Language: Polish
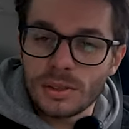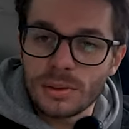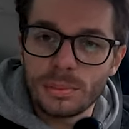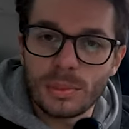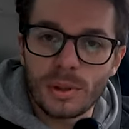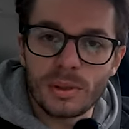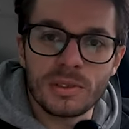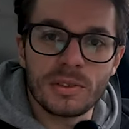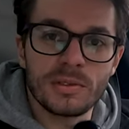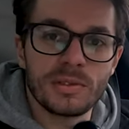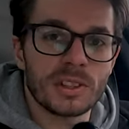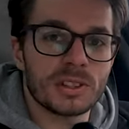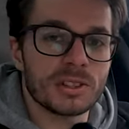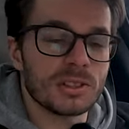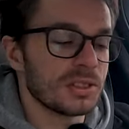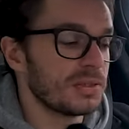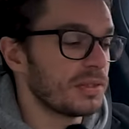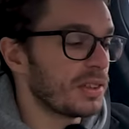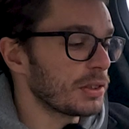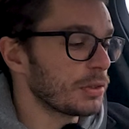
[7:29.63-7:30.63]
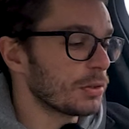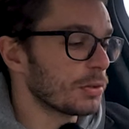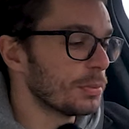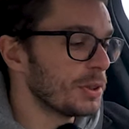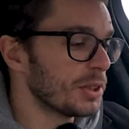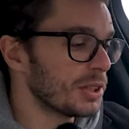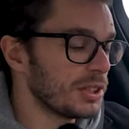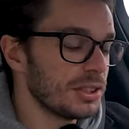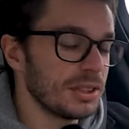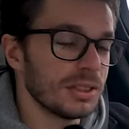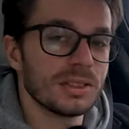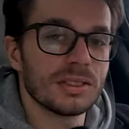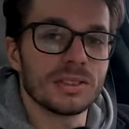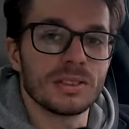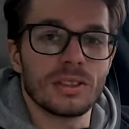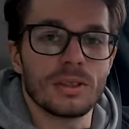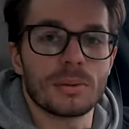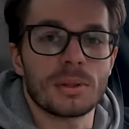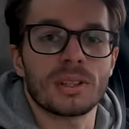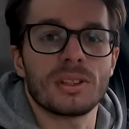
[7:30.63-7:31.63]
Pewnie większość z Was już myśli,
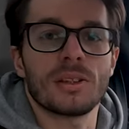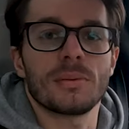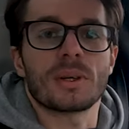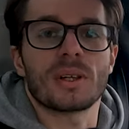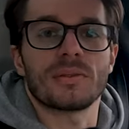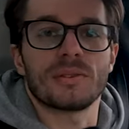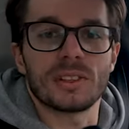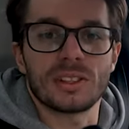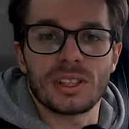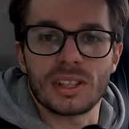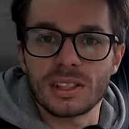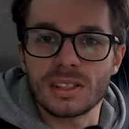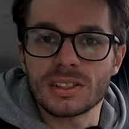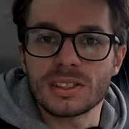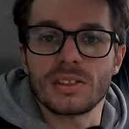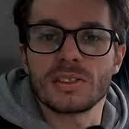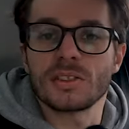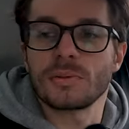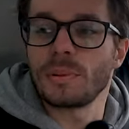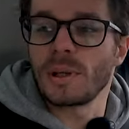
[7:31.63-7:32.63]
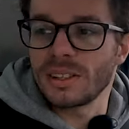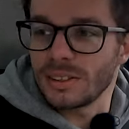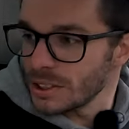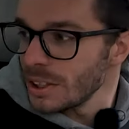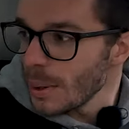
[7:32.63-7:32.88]
dobra, dobra Wojtek, skończ pier...